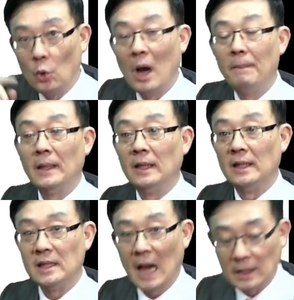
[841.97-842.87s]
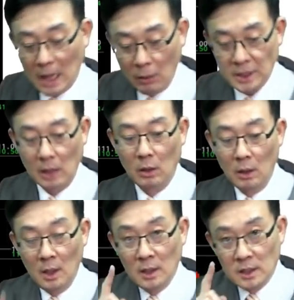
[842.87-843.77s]
块半的一个价差，我想哈，
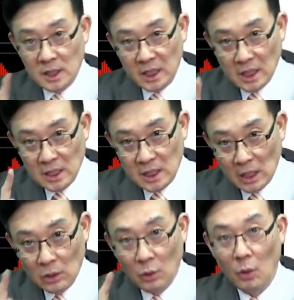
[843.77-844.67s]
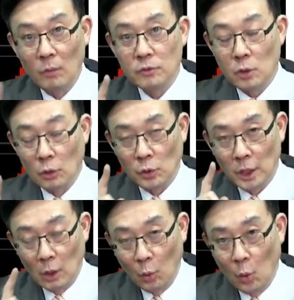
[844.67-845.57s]
清新后创创
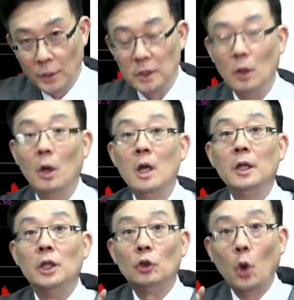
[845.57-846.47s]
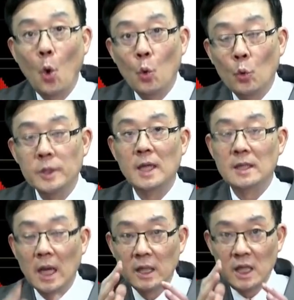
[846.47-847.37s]
的一个获利哈，你透过这样
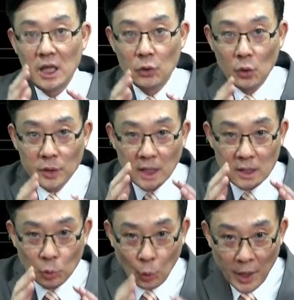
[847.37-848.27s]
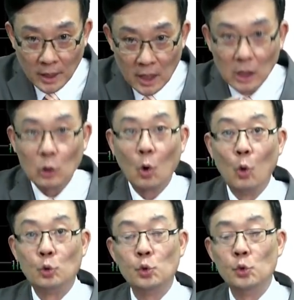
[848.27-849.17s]
这样应用这个对的一个
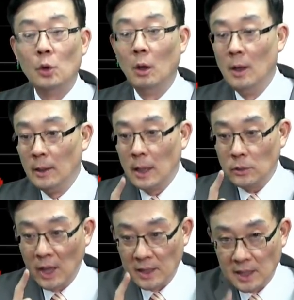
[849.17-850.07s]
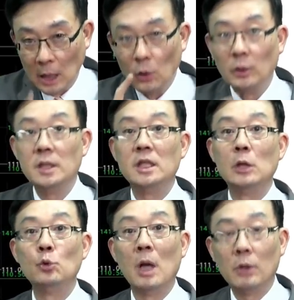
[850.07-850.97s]
工具哈，那就很成功去协
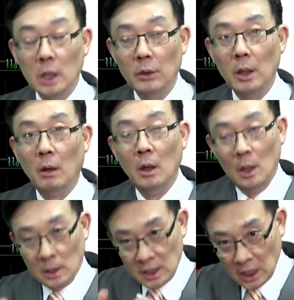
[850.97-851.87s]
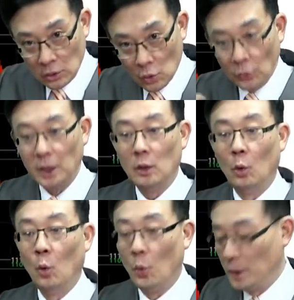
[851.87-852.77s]
助到各位哈，轻松的一个
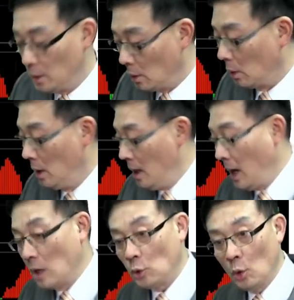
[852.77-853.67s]
获利哈。啊，所以